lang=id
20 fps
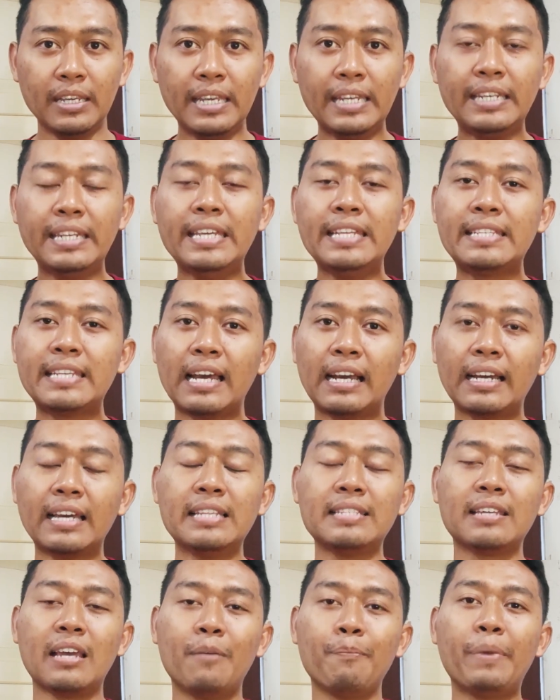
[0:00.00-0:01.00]
ini
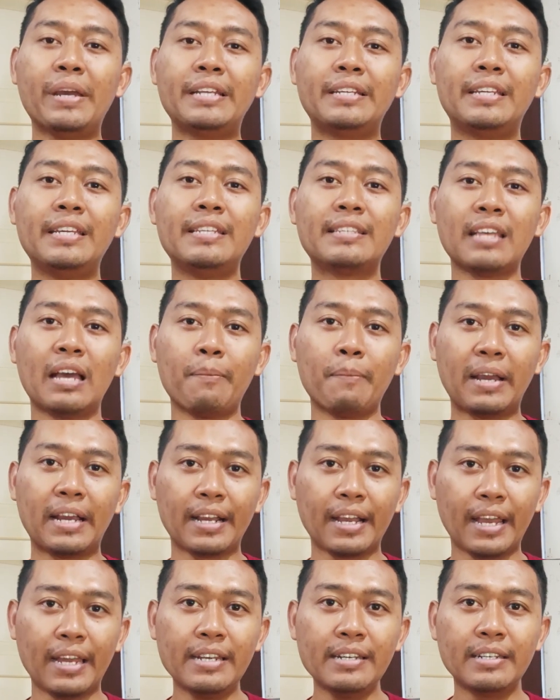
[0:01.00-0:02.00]
jangan sampai
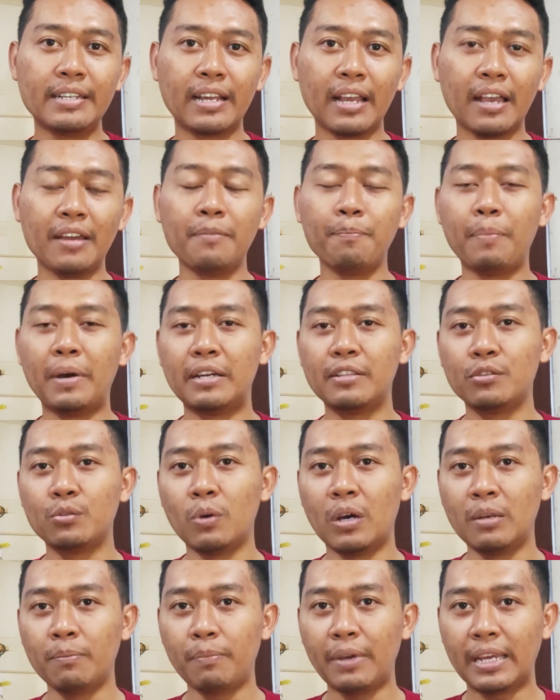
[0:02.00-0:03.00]
disamakan dengan
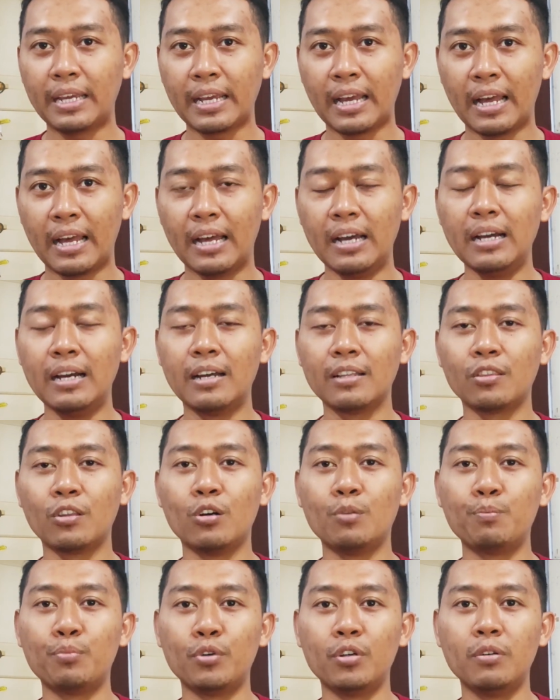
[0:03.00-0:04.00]
bantuan PKH
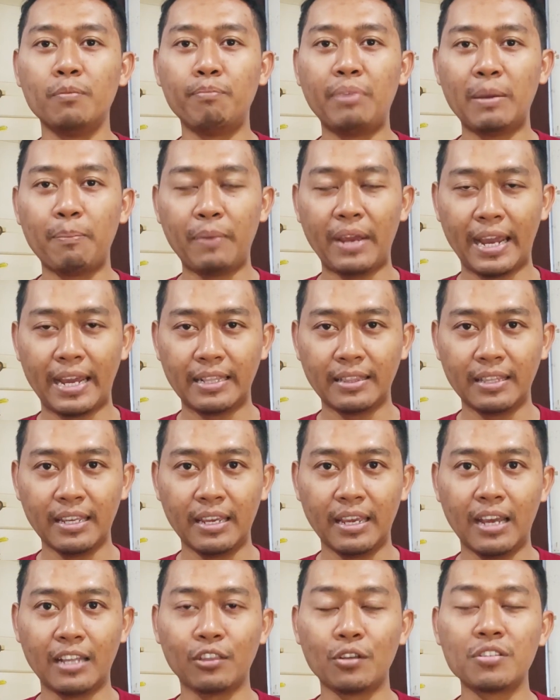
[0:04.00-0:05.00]
ataupun
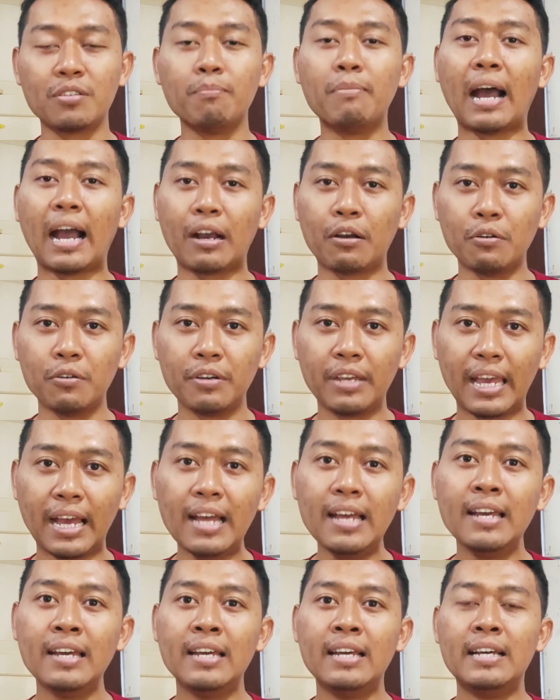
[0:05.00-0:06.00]
BPNT atau sembako
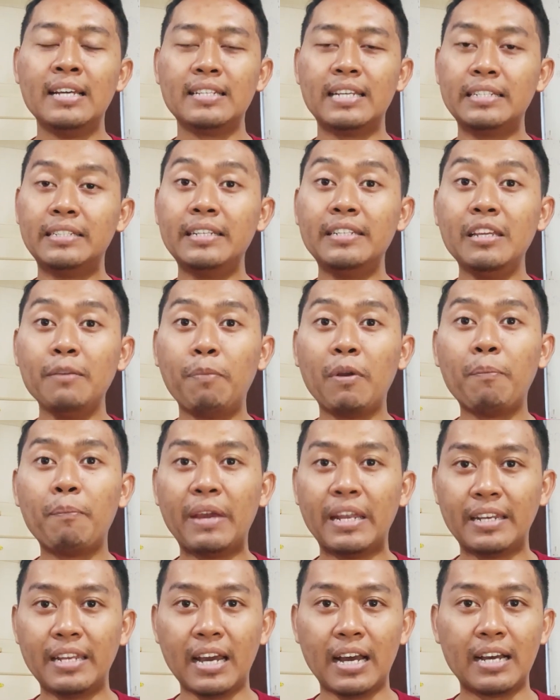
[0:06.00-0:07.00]
ya. Jadi ini
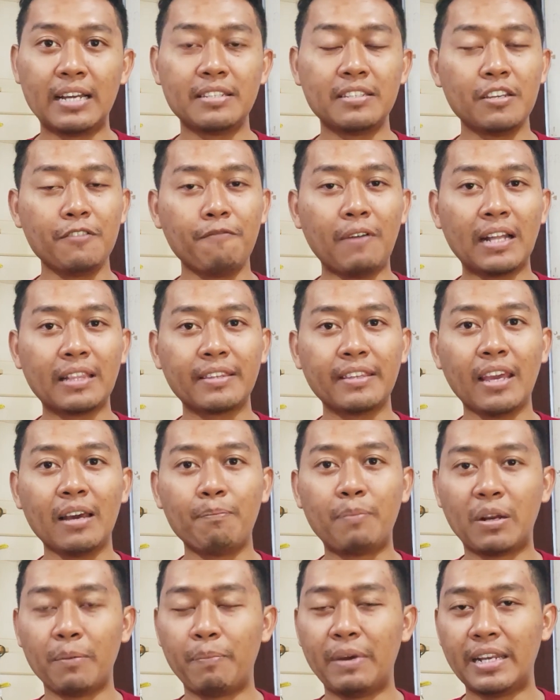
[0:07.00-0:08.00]
berbeda,
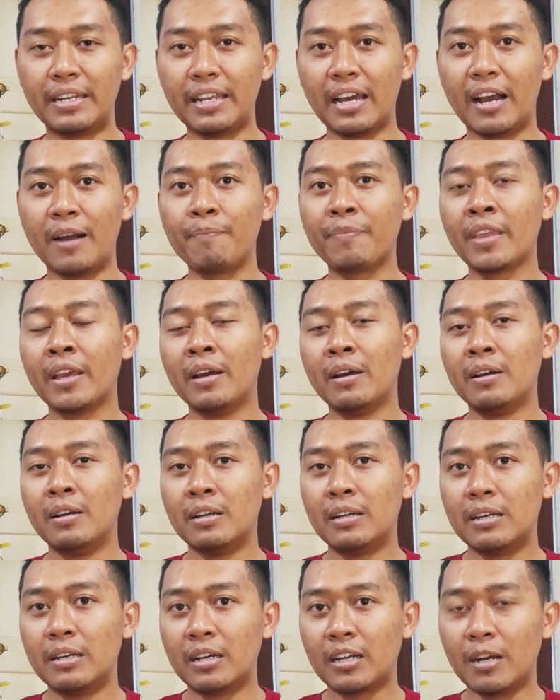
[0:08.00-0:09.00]
sifatnya berbeda.
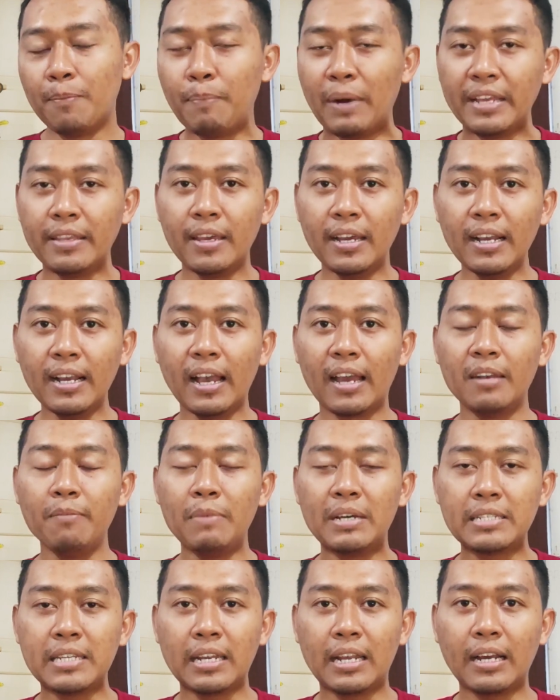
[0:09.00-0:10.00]
Kebanyakan
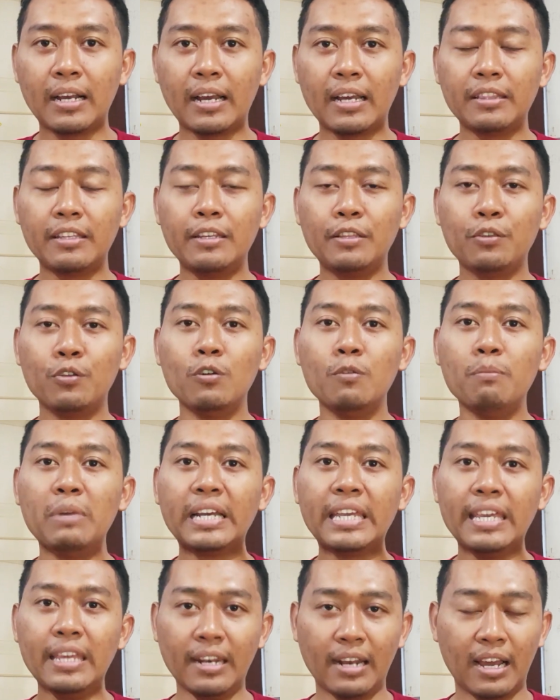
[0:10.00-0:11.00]
masyarakat itu
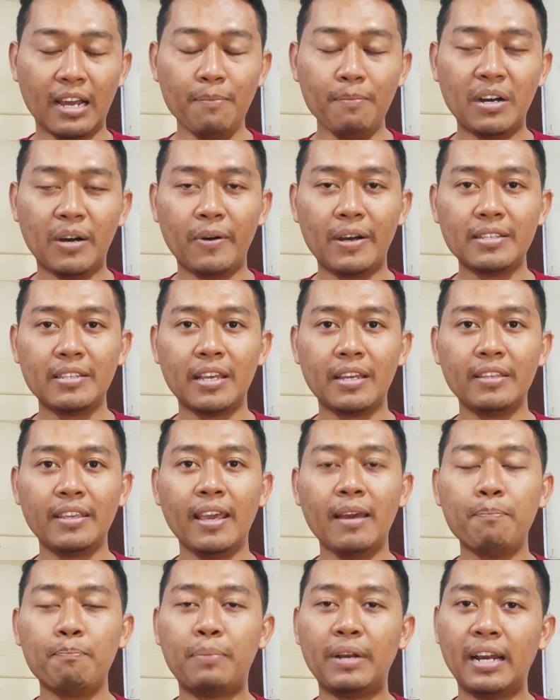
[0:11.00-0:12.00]
mengira
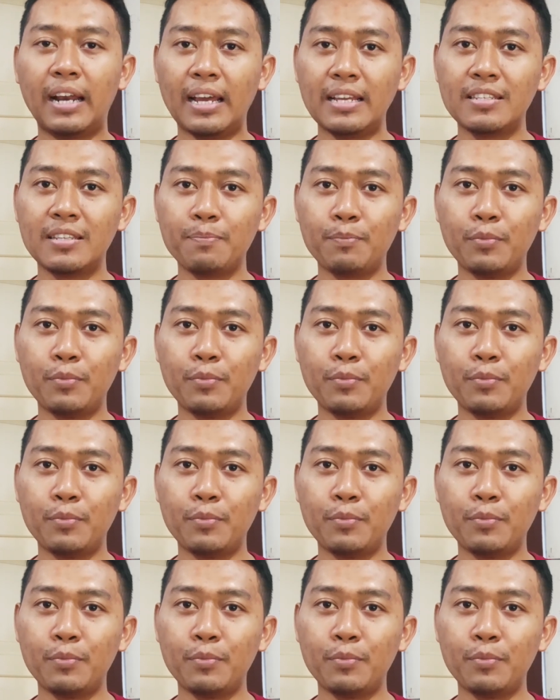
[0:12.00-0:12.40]
bahwasannya beras